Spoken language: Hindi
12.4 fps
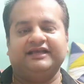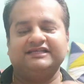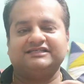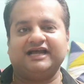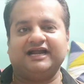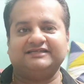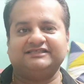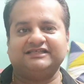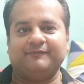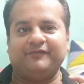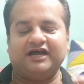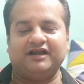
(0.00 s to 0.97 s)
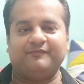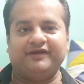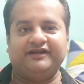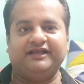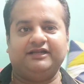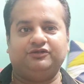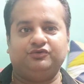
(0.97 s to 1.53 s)
इस कार्ड से आप हर
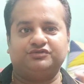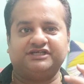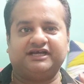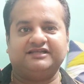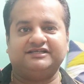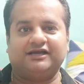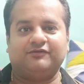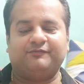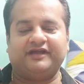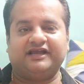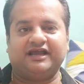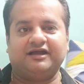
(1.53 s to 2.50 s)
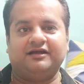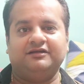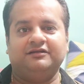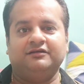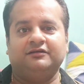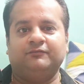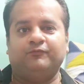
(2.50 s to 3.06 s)
महीने दो चार हजार रुपए का
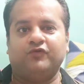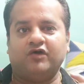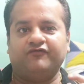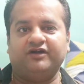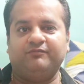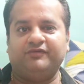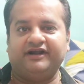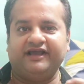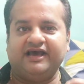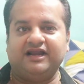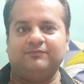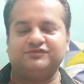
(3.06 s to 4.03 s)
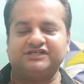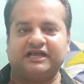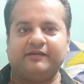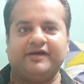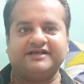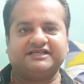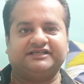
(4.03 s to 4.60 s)
प्रॉफिट बड़े आराम से
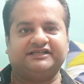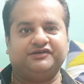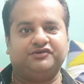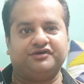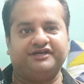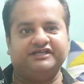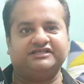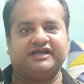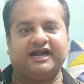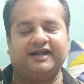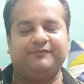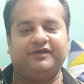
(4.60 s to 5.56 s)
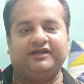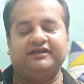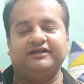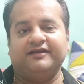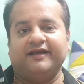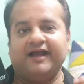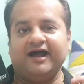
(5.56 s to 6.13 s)
कमा सकते हैं क्योंकि इस कार्ड में
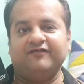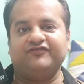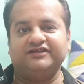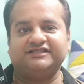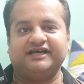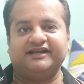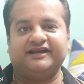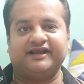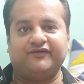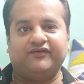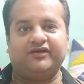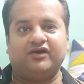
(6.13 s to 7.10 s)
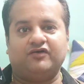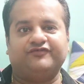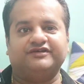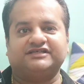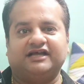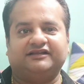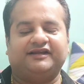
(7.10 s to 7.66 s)
काफी सारे रेगुलर
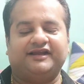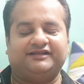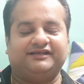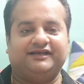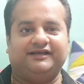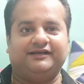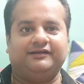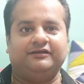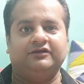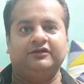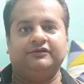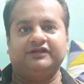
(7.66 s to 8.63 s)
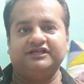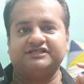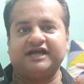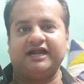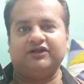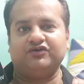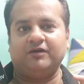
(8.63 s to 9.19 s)
ऑफर्स आते रहते हैं तो इस
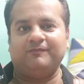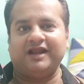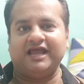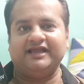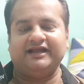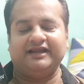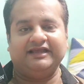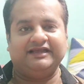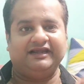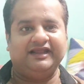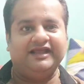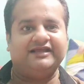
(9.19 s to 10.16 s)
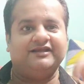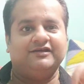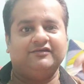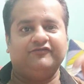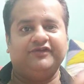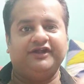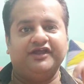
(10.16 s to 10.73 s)
कार्ड को अप्लाई करने की लिंक
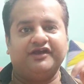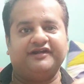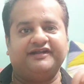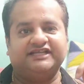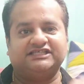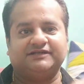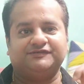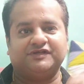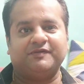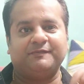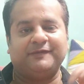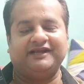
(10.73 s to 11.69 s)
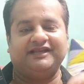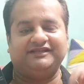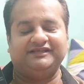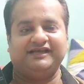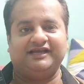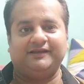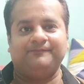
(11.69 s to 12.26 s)
वीडियो के डिस्क्रिप्शन में मैंने
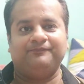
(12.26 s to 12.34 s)
दी है